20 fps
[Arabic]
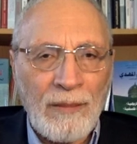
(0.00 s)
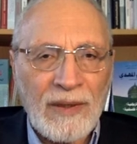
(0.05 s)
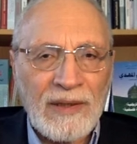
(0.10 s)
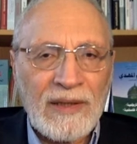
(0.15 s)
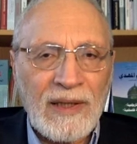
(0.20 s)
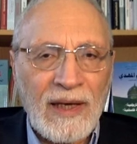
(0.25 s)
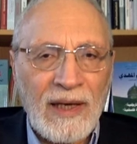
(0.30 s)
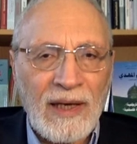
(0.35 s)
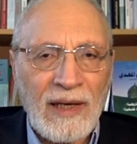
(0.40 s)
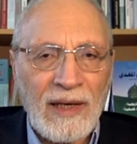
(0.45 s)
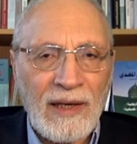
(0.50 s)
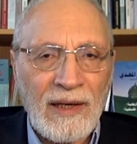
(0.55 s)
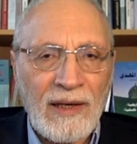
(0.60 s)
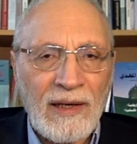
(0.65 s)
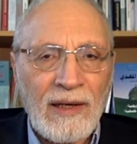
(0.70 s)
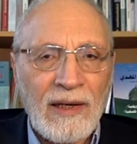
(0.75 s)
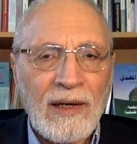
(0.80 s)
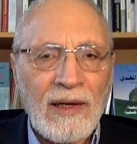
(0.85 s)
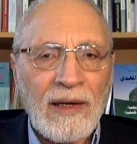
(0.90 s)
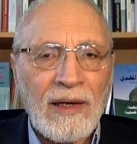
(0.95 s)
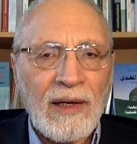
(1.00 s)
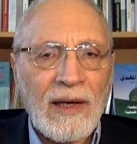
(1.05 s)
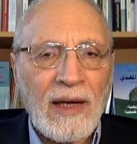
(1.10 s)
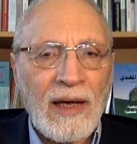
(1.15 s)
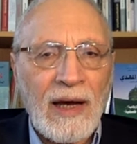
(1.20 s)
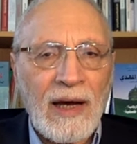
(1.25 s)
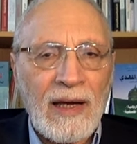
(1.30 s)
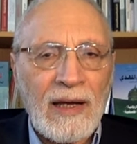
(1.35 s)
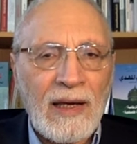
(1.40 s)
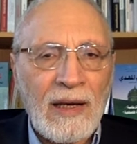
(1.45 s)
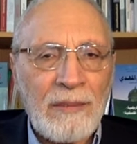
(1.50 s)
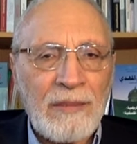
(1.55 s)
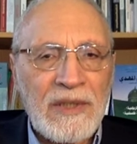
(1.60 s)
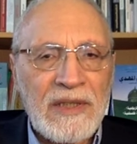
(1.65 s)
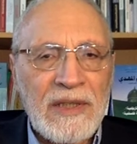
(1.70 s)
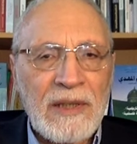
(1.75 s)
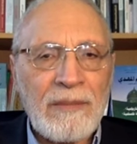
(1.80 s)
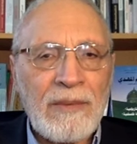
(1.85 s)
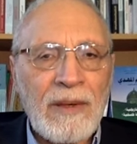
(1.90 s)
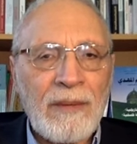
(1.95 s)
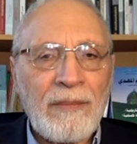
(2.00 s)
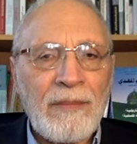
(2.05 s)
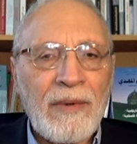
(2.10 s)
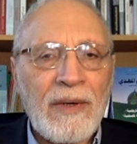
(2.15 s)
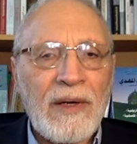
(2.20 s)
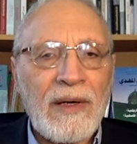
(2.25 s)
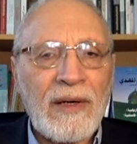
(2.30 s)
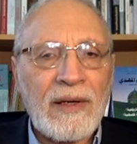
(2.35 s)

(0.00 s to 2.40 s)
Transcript: مدخلي كان بسبب